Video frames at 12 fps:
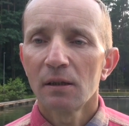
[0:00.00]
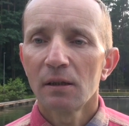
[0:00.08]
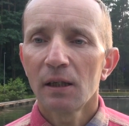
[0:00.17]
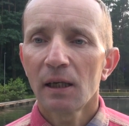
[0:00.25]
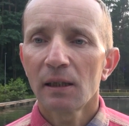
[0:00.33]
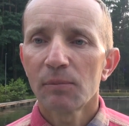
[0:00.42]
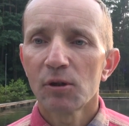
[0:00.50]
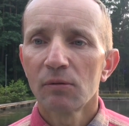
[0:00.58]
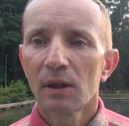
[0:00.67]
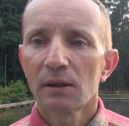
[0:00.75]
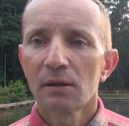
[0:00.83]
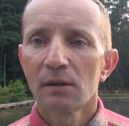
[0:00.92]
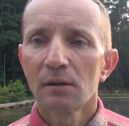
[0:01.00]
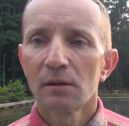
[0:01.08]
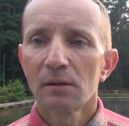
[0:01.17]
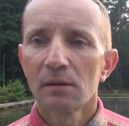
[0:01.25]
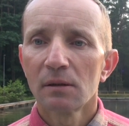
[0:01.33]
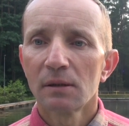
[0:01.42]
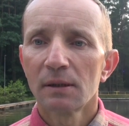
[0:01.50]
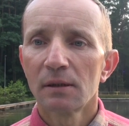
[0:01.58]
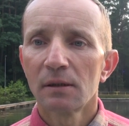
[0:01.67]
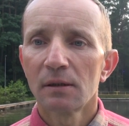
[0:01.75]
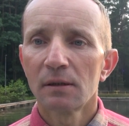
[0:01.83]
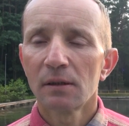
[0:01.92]
Ja na przykład z,
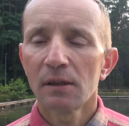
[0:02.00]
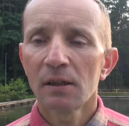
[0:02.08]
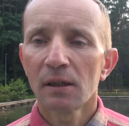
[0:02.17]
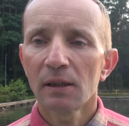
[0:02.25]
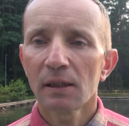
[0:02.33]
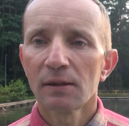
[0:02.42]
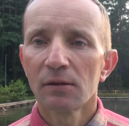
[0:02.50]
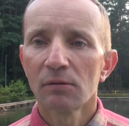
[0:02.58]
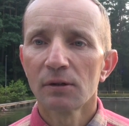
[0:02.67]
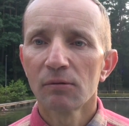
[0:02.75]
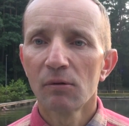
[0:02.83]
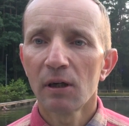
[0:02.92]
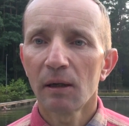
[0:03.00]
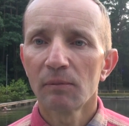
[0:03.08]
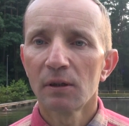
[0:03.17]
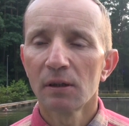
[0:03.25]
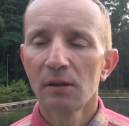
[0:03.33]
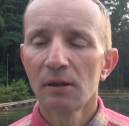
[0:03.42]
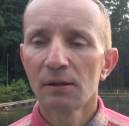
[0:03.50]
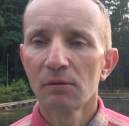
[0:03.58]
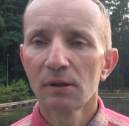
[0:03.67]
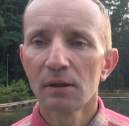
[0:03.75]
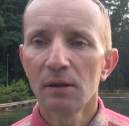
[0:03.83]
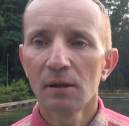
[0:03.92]
z irytacją słucham tych
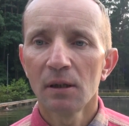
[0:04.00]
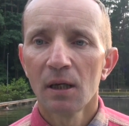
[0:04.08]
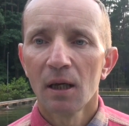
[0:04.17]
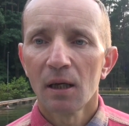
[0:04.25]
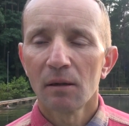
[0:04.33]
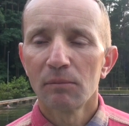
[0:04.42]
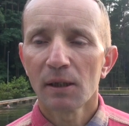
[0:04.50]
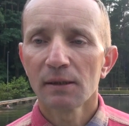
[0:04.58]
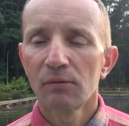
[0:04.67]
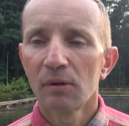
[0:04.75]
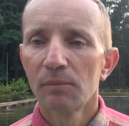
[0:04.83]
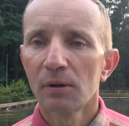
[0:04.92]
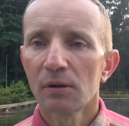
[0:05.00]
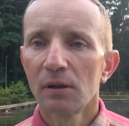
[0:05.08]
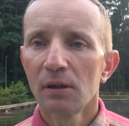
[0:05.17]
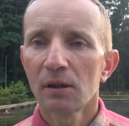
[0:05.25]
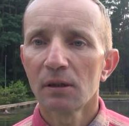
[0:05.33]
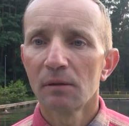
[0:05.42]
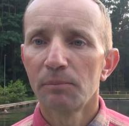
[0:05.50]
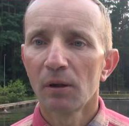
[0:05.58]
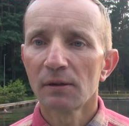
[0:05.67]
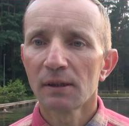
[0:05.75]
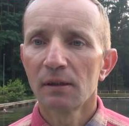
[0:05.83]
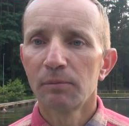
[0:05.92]
dyskusji bardzo głębokich y,
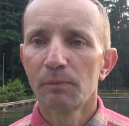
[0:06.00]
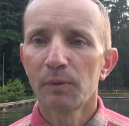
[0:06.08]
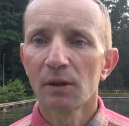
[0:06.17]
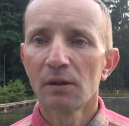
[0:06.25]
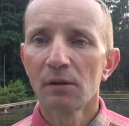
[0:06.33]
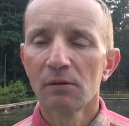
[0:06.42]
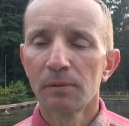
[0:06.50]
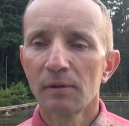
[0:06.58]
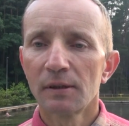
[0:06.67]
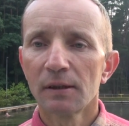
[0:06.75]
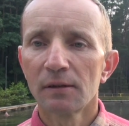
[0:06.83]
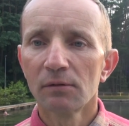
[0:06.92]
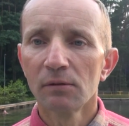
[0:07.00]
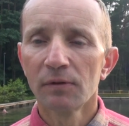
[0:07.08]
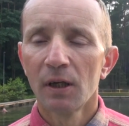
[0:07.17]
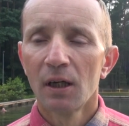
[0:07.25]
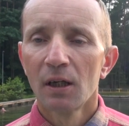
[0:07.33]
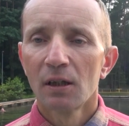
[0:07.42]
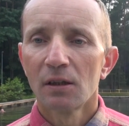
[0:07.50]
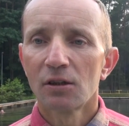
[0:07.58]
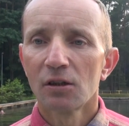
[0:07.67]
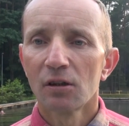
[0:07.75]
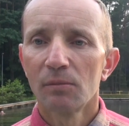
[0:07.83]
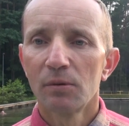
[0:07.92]
polskich polityków, ulicystów, y,
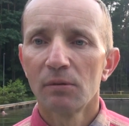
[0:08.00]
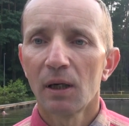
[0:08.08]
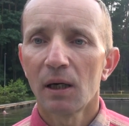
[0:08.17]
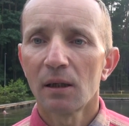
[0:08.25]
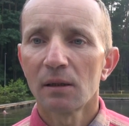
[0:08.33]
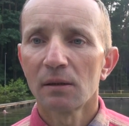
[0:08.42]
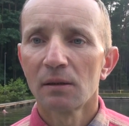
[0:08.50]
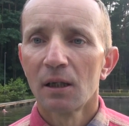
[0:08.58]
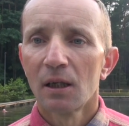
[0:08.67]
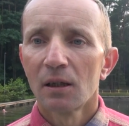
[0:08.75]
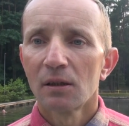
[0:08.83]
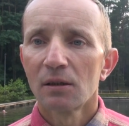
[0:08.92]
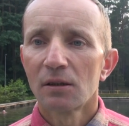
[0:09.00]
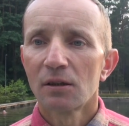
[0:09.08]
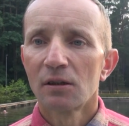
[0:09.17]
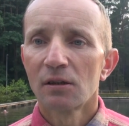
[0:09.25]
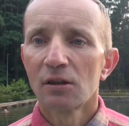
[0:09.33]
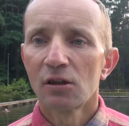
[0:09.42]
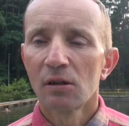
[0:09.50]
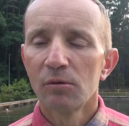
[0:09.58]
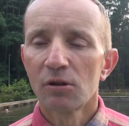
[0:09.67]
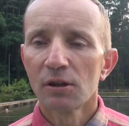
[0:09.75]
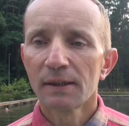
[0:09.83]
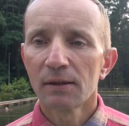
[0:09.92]
czy to, była, y, czy to
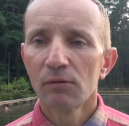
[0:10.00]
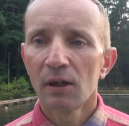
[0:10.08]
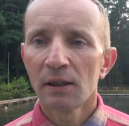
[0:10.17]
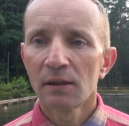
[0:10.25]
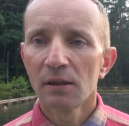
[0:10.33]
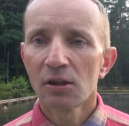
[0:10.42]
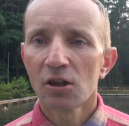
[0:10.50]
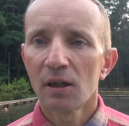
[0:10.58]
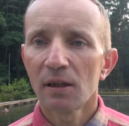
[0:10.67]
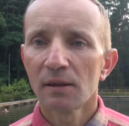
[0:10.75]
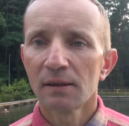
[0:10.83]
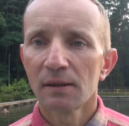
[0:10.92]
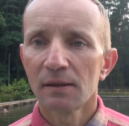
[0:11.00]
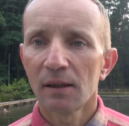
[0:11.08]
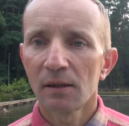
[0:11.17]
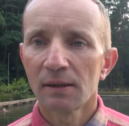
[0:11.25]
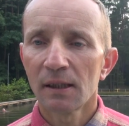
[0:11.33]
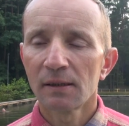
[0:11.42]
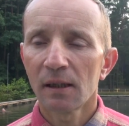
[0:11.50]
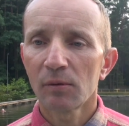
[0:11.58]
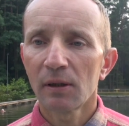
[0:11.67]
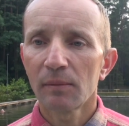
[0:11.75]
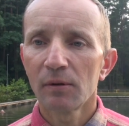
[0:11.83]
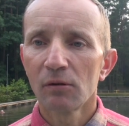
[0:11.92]
były czystki etniczne ze
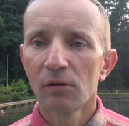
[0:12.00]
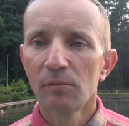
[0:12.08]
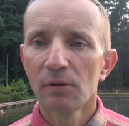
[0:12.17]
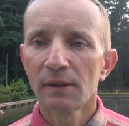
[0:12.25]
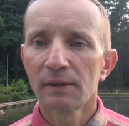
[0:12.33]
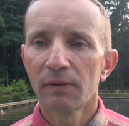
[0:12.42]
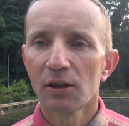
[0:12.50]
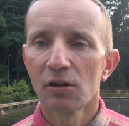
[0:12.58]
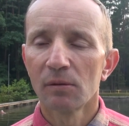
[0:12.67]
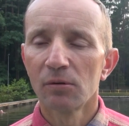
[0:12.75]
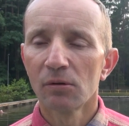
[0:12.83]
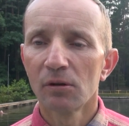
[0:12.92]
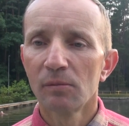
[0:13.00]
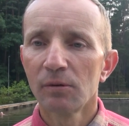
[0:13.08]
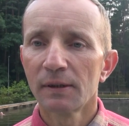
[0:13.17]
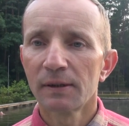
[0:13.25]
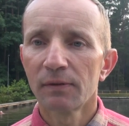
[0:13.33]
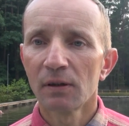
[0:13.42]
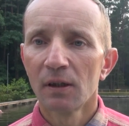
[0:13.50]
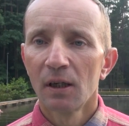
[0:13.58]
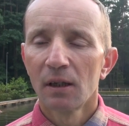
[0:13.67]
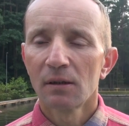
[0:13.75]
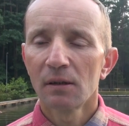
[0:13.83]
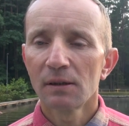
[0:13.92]
znajomami ludobójstwa, czy to było ludobójstwo,
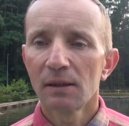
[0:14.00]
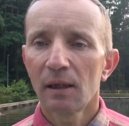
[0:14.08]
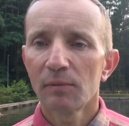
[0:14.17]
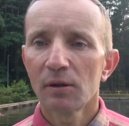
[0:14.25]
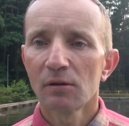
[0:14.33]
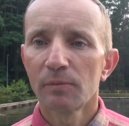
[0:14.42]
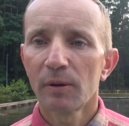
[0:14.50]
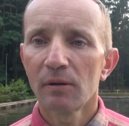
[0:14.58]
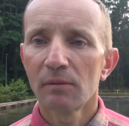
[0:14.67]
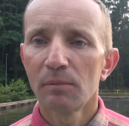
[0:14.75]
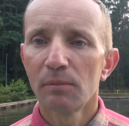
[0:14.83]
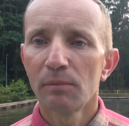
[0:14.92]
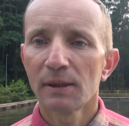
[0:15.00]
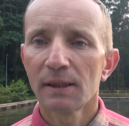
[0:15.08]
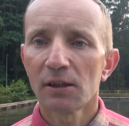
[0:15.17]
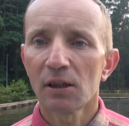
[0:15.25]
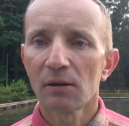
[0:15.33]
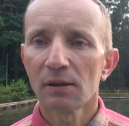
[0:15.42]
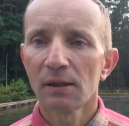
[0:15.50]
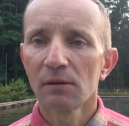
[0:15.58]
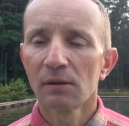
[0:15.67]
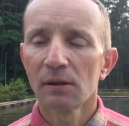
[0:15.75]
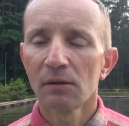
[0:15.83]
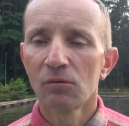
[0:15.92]
to jest dla mnie zupełnie bez znaczenia. To jest
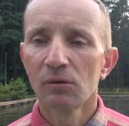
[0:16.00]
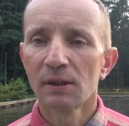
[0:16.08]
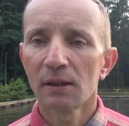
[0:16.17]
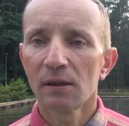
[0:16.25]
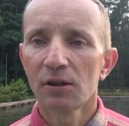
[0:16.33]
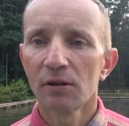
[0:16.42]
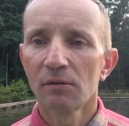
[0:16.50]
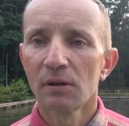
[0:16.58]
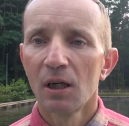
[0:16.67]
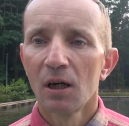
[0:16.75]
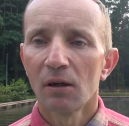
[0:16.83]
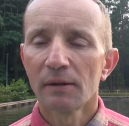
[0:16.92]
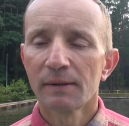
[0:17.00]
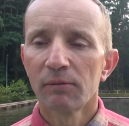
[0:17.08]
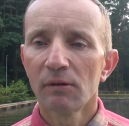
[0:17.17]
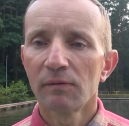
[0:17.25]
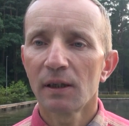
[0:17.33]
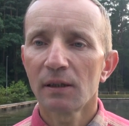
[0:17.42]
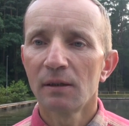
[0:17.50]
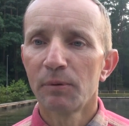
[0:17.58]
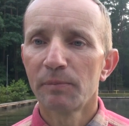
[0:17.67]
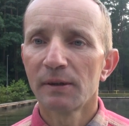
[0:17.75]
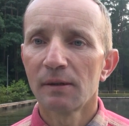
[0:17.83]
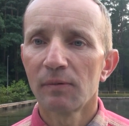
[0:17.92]
tylko kłócenie się o słowa i
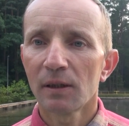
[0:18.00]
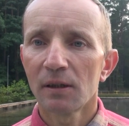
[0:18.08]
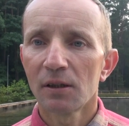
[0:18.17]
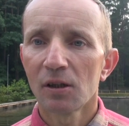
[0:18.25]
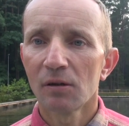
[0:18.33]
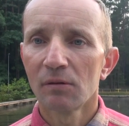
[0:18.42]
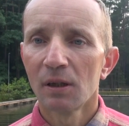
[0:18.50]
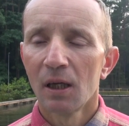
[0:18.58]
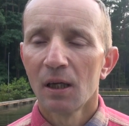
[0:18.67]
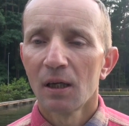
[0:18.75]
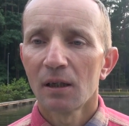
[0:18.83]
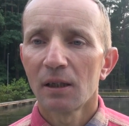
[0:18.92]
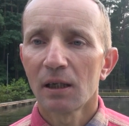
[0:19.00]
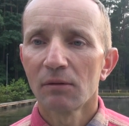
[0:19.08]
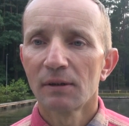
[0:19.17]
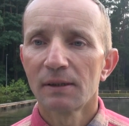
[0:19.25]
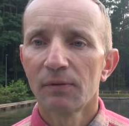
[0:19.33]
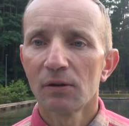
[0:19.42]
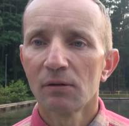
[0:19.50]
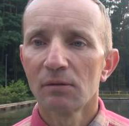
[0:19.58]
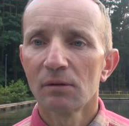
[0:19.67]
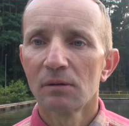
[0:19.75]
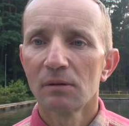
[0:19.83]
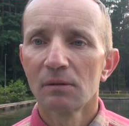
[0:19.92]
popisywanie się jakąś
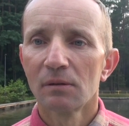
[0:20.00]
swoją